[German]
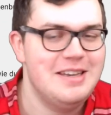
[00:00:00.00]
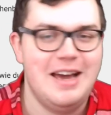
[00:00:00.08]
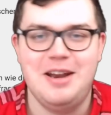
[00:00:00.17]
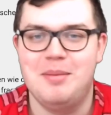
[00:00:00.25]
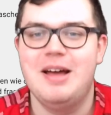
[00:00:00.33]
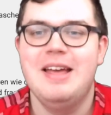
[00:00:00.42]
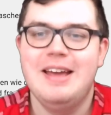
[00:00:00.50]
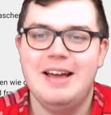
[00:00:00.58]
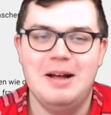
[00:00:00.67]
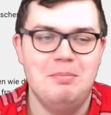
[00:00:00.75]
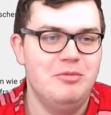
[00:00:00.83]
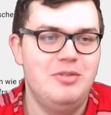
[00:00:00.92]
Nein, aber
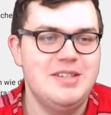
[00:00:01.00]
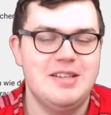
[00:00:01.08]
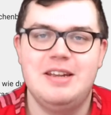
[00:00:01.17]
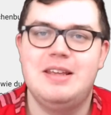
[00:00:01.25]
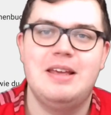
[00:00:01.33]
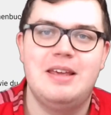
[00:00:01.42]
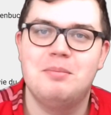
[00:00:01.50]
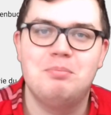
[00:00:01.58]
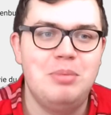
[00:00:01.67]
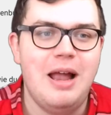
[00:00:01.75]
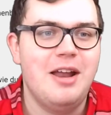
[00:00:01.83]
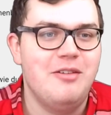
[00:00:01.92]
ähm, wie gesagt, ich, ich,
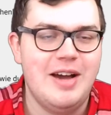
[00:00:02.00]
plane